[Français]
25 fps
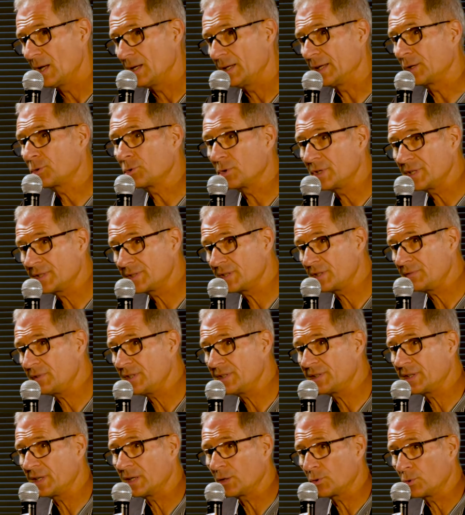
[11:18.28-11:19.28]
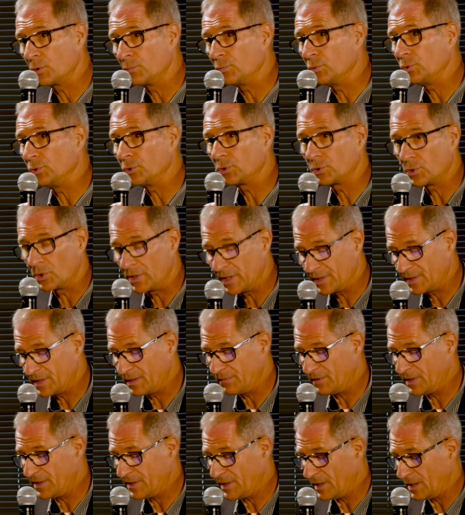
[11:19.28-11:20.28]
Les collectivités, communes,
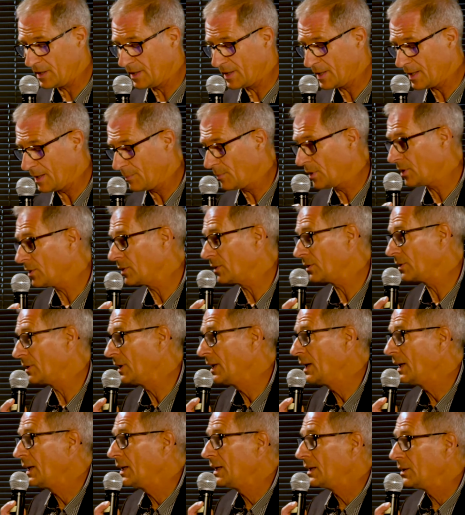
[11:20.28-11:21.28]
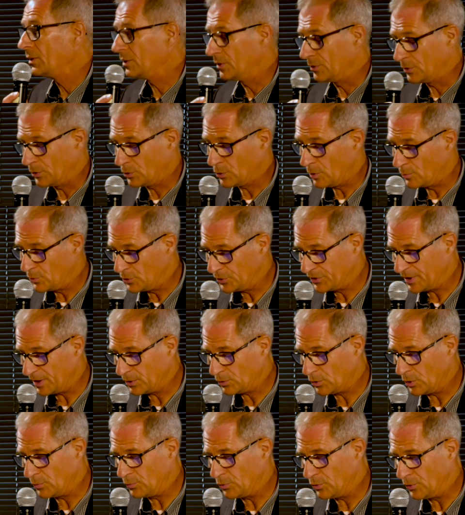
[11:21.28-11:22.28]
collectivités également, de euh, communautés
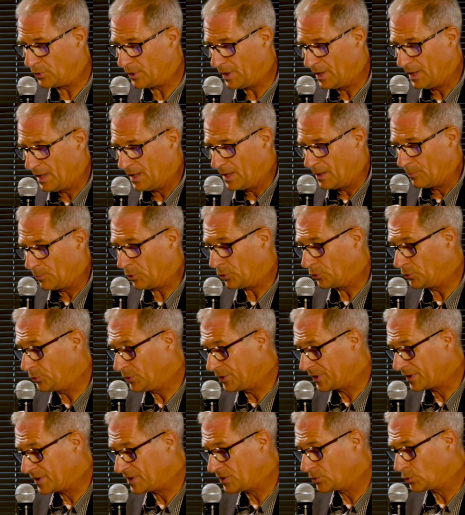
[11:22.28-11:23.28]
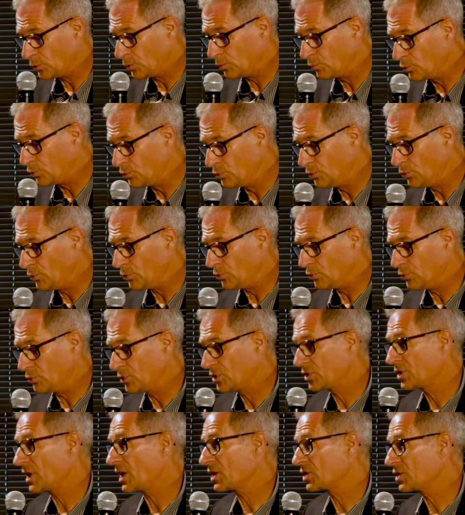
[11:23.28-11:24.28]
de communes, productrices de boue ou
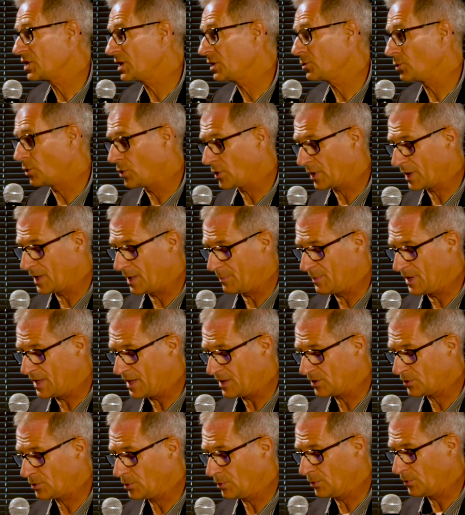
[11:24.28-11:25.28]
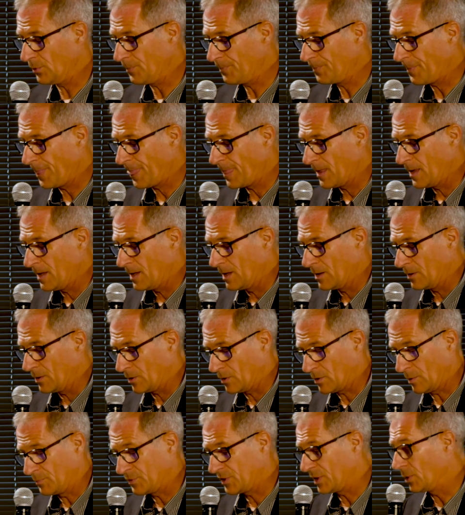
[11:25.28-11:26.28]
chargées de leur élimination,
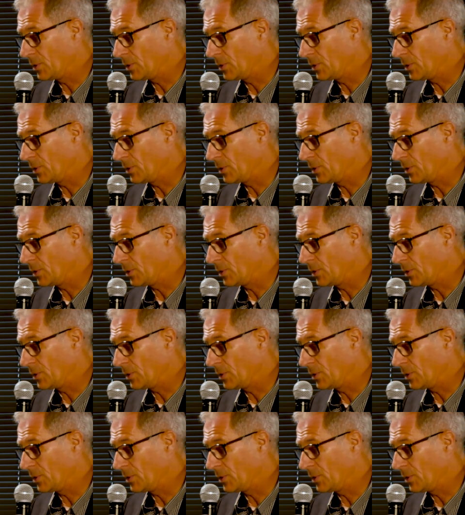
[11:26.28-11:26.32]
comme